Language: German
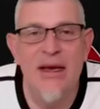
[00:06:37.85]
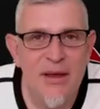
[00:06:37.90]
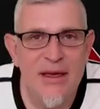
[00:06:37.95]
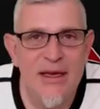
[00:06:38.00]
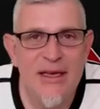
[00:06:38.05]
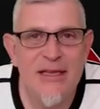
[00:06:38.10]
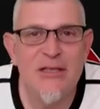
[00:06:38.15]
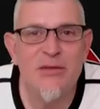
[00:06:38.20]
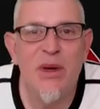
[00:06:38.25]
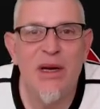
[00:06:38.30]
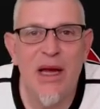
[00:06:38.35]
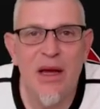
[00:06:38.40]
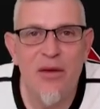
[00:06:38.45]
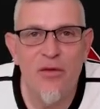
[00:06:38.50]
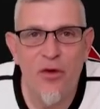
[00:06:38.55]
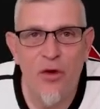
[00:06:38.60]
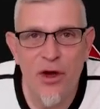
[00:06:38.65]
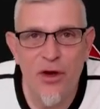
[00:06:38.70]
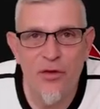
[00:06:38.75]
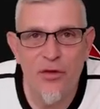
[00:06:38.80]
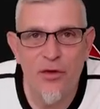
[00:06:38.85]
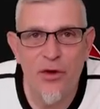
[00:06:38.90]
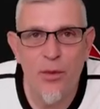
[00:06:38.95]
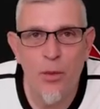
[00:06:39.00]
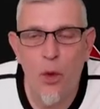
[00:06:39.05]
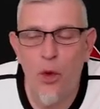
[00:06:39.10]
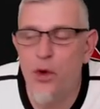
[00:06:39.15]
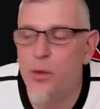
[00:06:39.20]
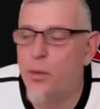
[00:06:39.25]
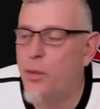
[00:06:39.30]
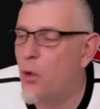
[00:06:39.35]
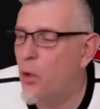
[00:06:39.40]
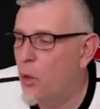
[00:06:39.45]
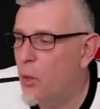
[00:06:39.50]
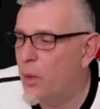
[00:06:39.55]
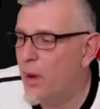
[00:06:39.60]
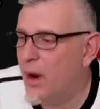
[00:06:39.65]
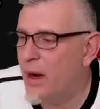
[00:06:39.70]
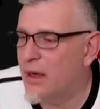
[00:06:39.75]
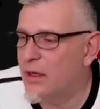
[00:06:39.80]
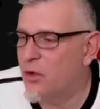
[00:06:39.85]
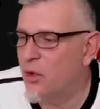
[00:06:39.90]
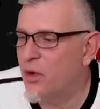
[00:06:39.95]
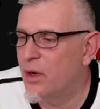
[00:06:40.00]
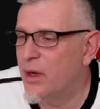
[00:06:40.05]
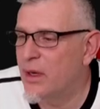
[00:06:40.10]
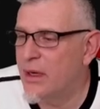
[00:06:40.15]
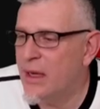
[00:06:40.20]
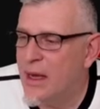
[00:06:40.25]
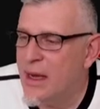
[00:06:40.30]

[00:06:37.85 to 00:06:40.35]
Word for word: Ist man ein Freund von Mondbeobachtungen,